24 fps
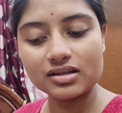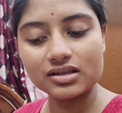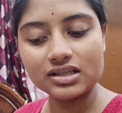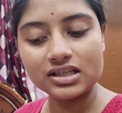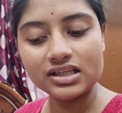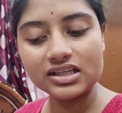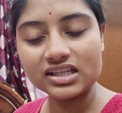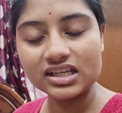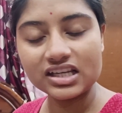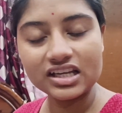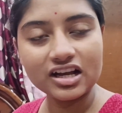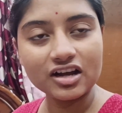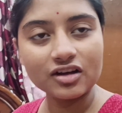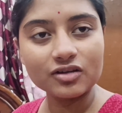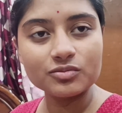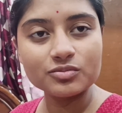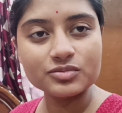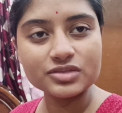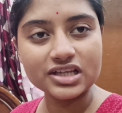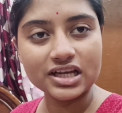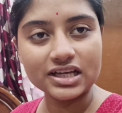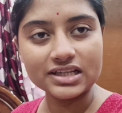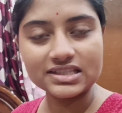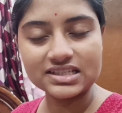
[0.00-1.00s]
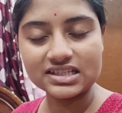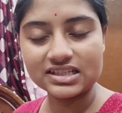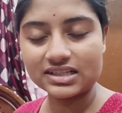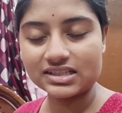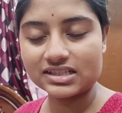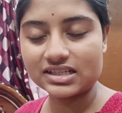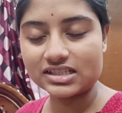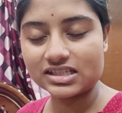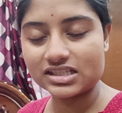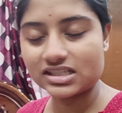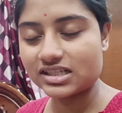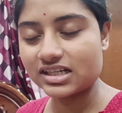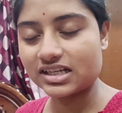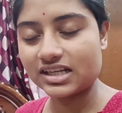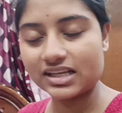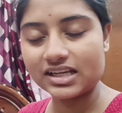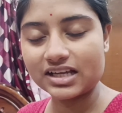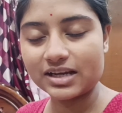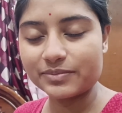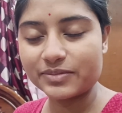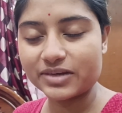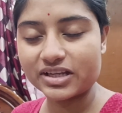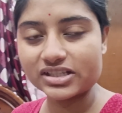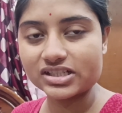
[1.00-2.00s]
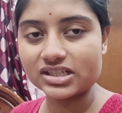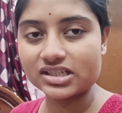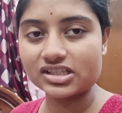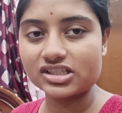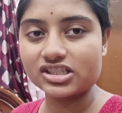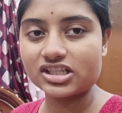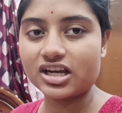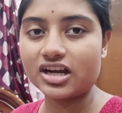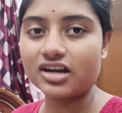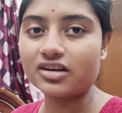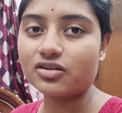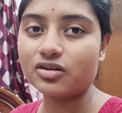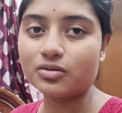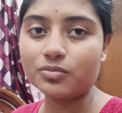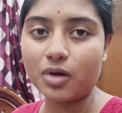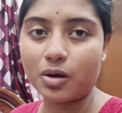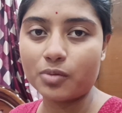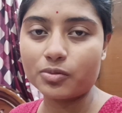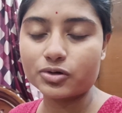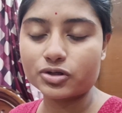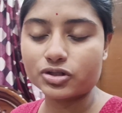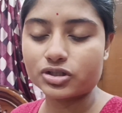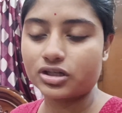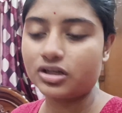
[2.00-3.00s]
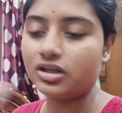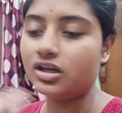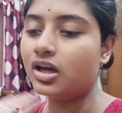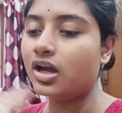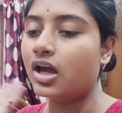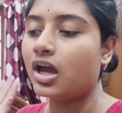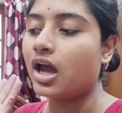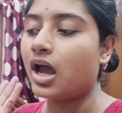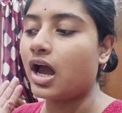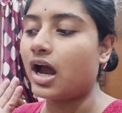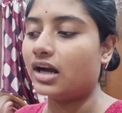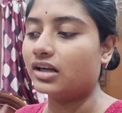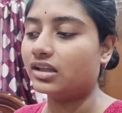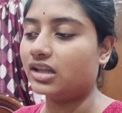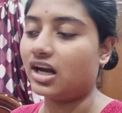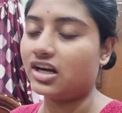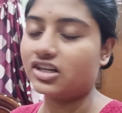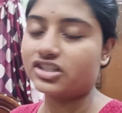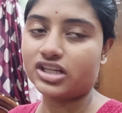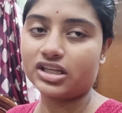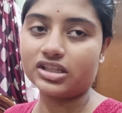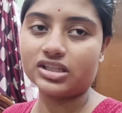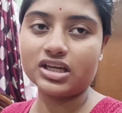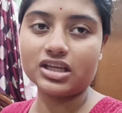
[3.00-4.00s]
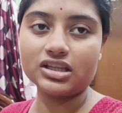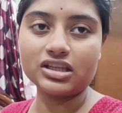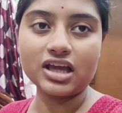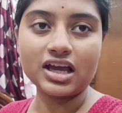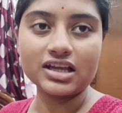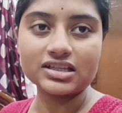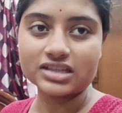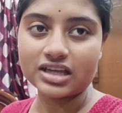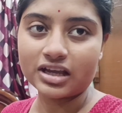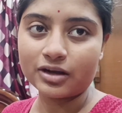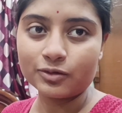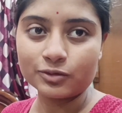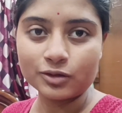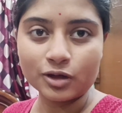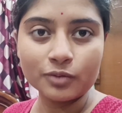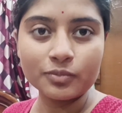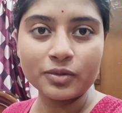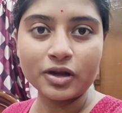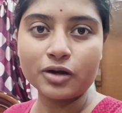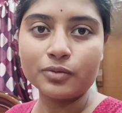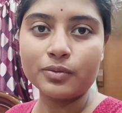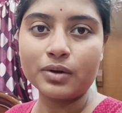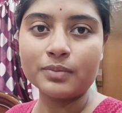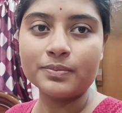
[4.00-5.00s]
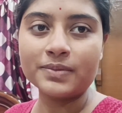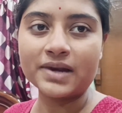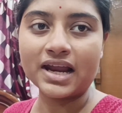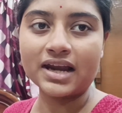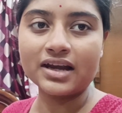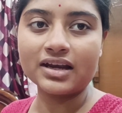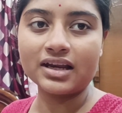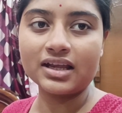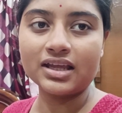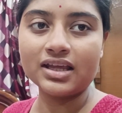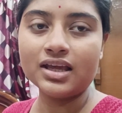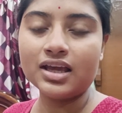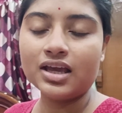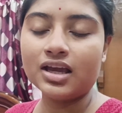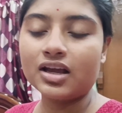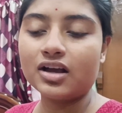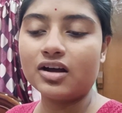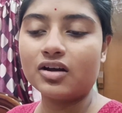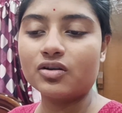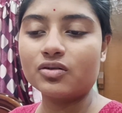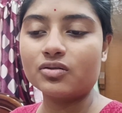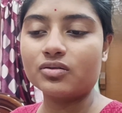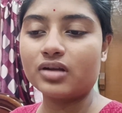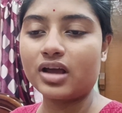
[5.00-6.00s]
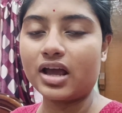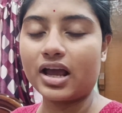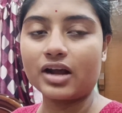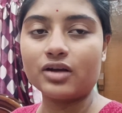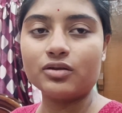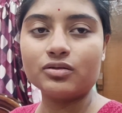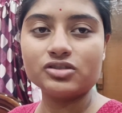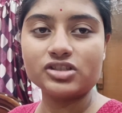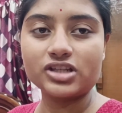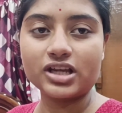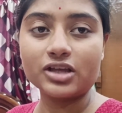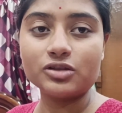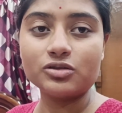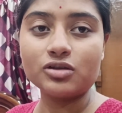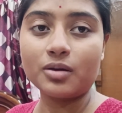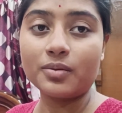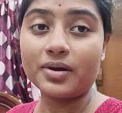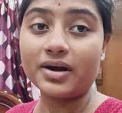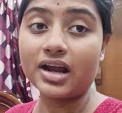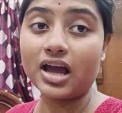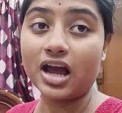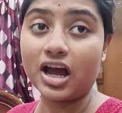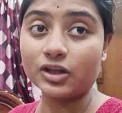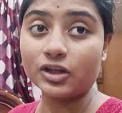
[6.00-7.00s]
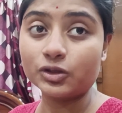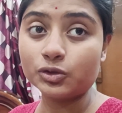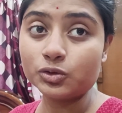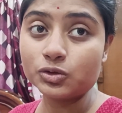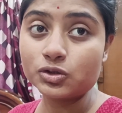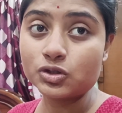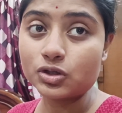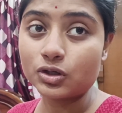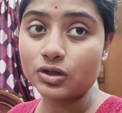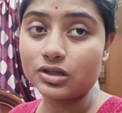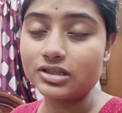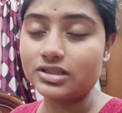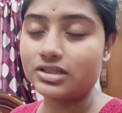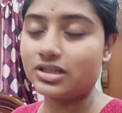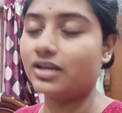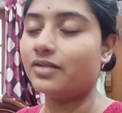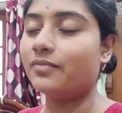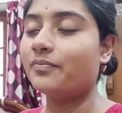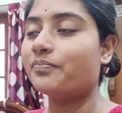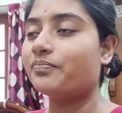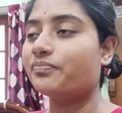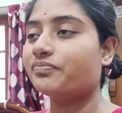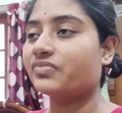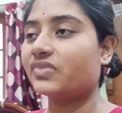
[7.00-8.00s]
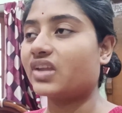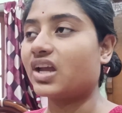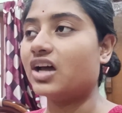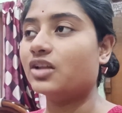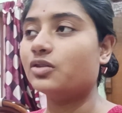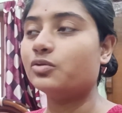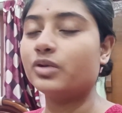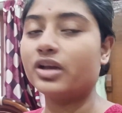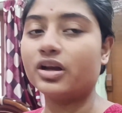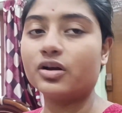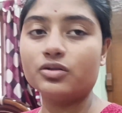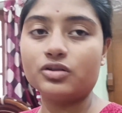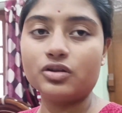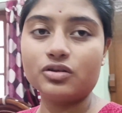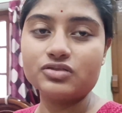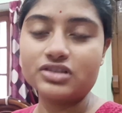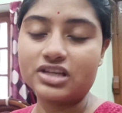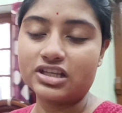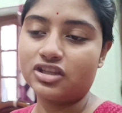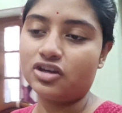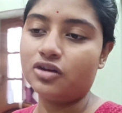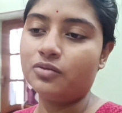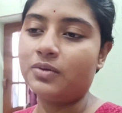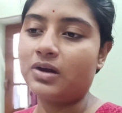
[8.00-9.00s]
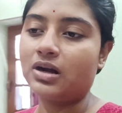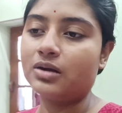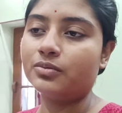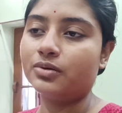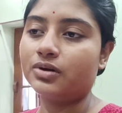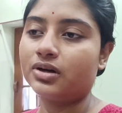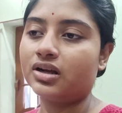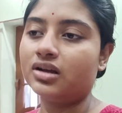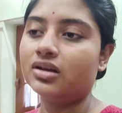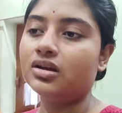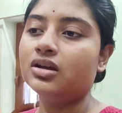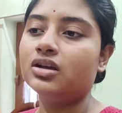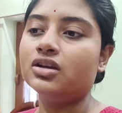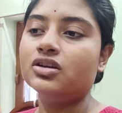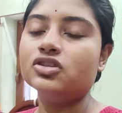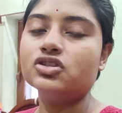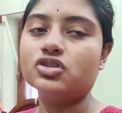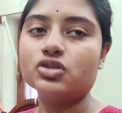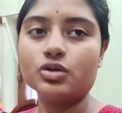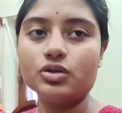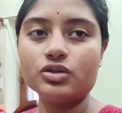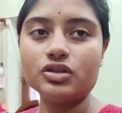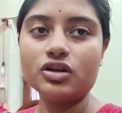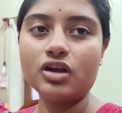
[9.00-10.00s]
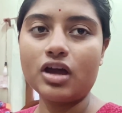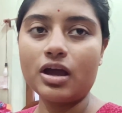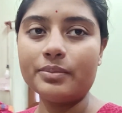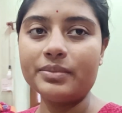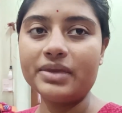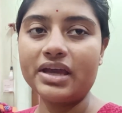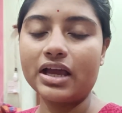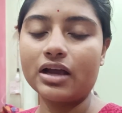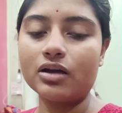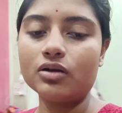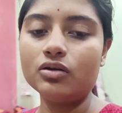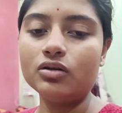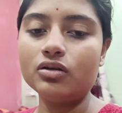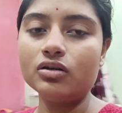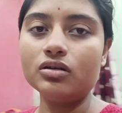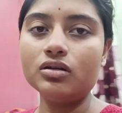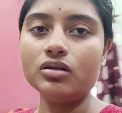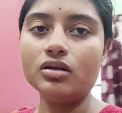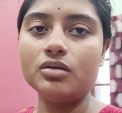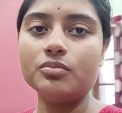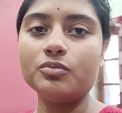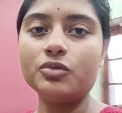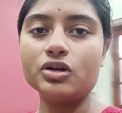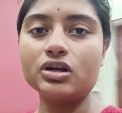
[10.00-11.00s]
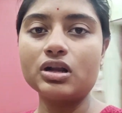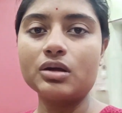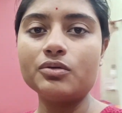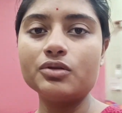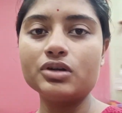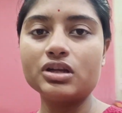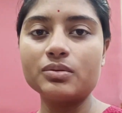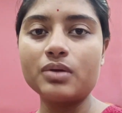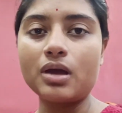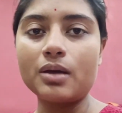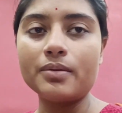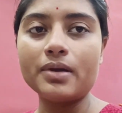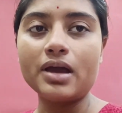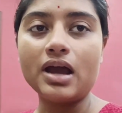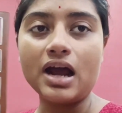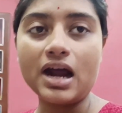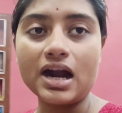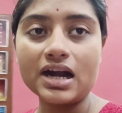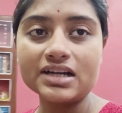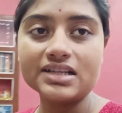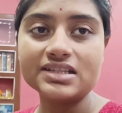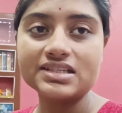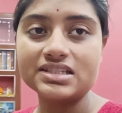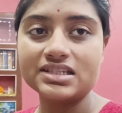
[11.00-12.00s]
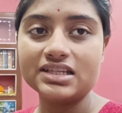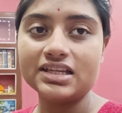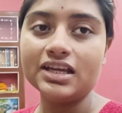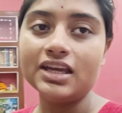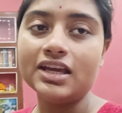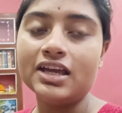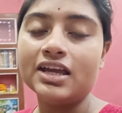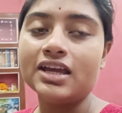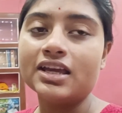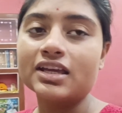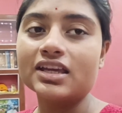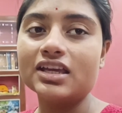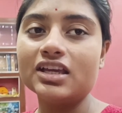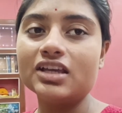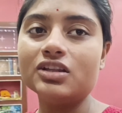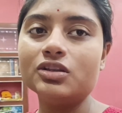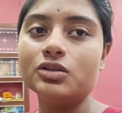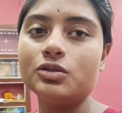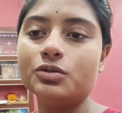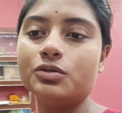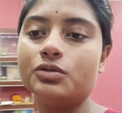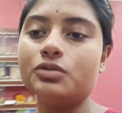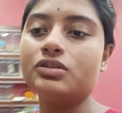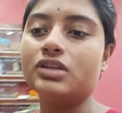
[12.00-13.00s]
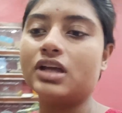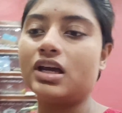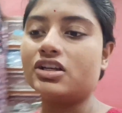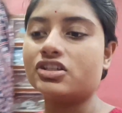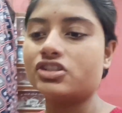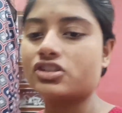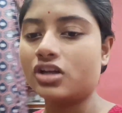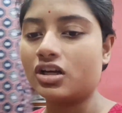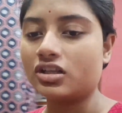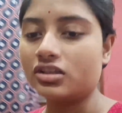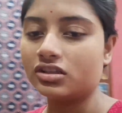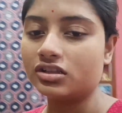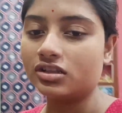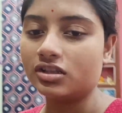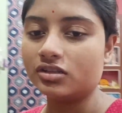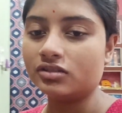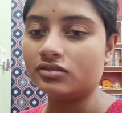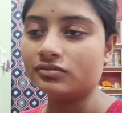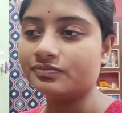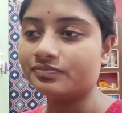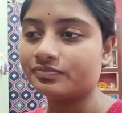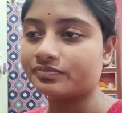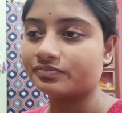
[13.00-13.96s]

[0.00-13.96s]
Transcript: দিন কীরকম যাচ্ছে না যাচ্ছে সেটাই আপনাদের সাথে শেয়ার করবো অবশ্যই আর তার সাথে সাথে আজকে কোথাও বেরোবার প্ল্যান নেই কারণ এখন যেহেতু আমার আঁতুর চলছে আঁতুরে কোথাও যেতেও পারবো না যদিও আমি এখন মোটামুটিভাবে হাঁটছি কিন্তু তার সত্ত্বেও